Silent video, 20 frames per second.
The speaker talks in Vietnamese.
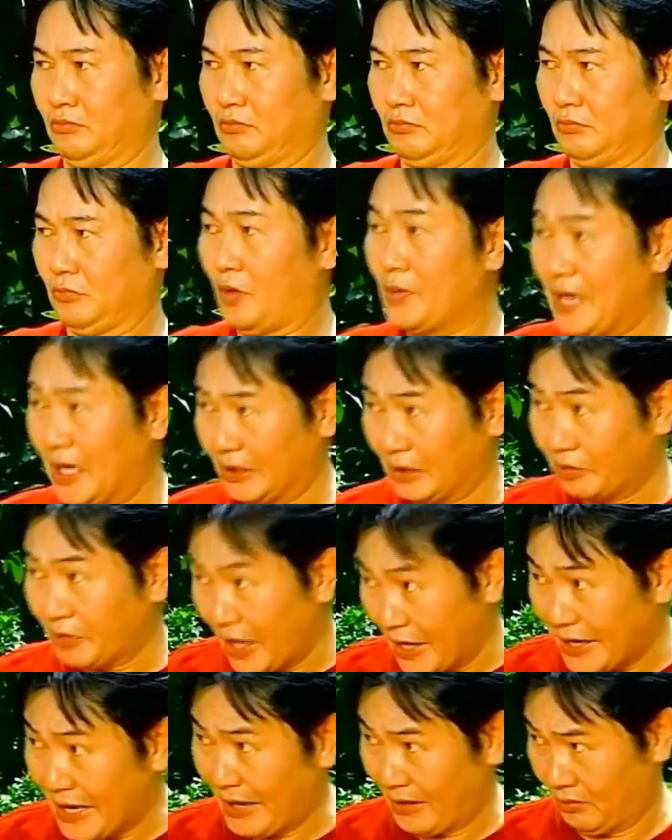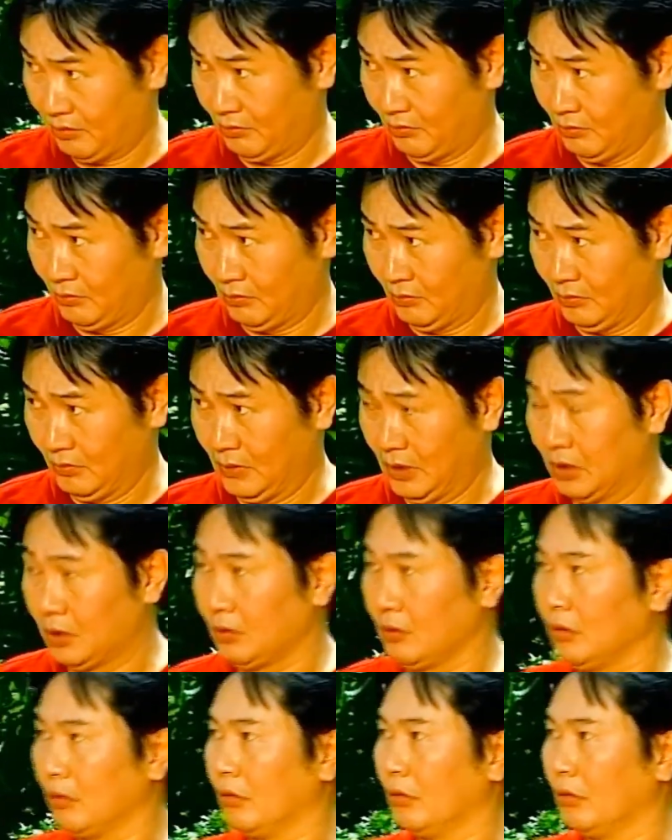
Không bây giờ tao về nghe. Đứng lại.